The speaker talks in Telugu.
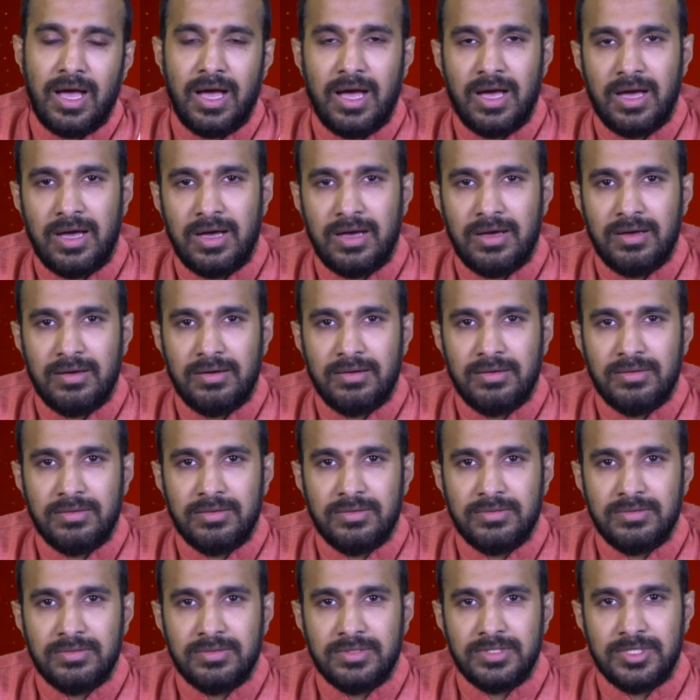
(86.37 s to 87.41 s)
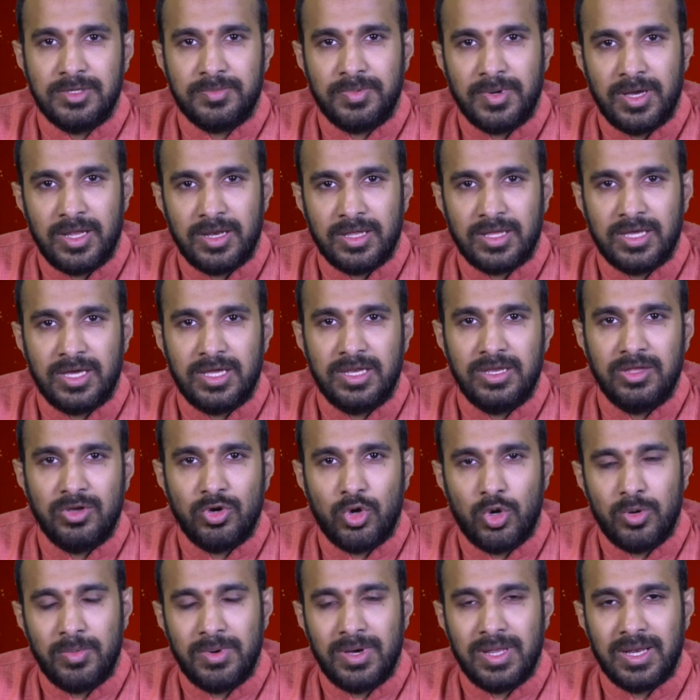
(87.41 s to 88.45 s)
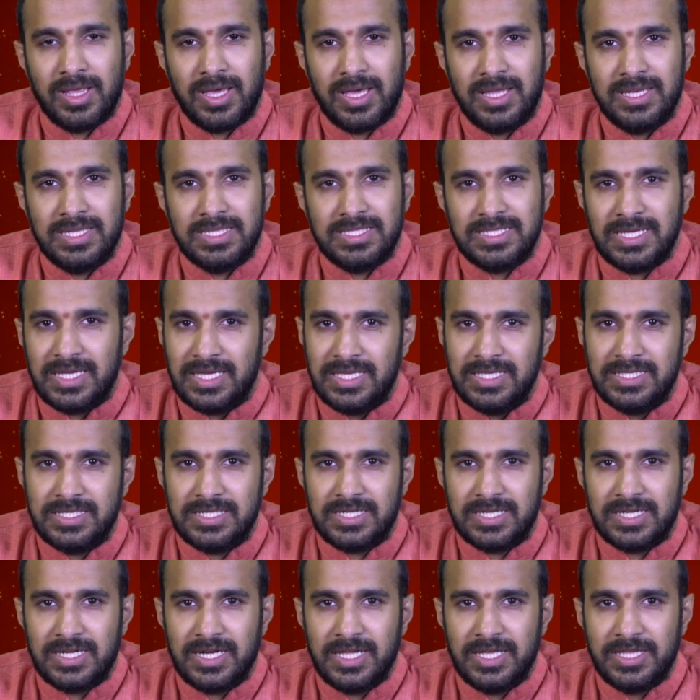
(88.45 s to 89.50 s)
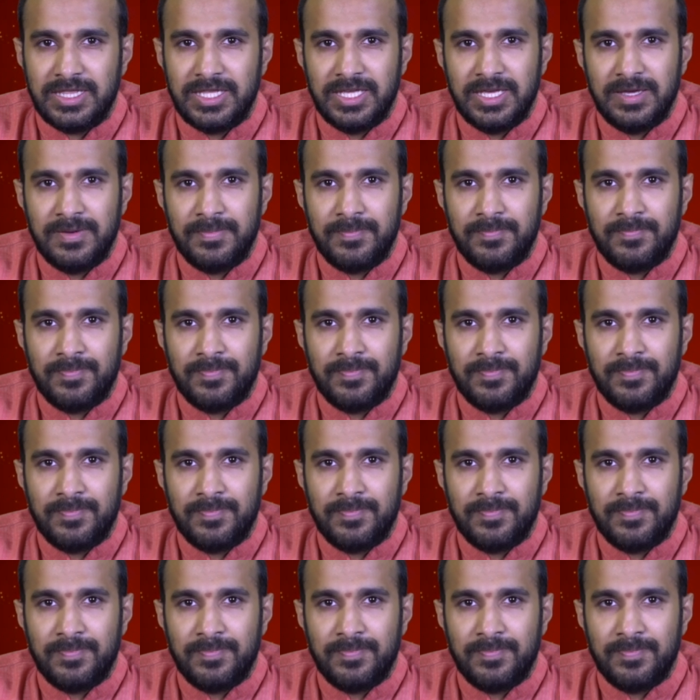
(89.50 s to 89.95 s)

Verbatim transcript: ఆ జపాలు కానీ హోమాలు కానీ చేయించినట్లయితే